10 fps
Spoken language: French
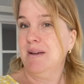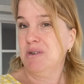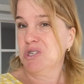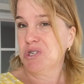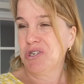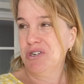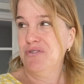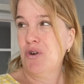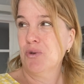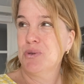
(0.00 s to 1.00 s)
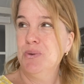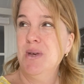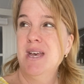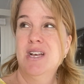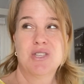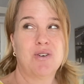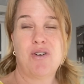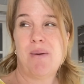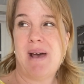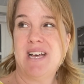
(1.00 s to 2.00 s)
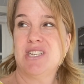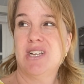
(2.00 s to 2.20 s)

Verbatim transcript: Elle mange son chocolat fondu, son fromage.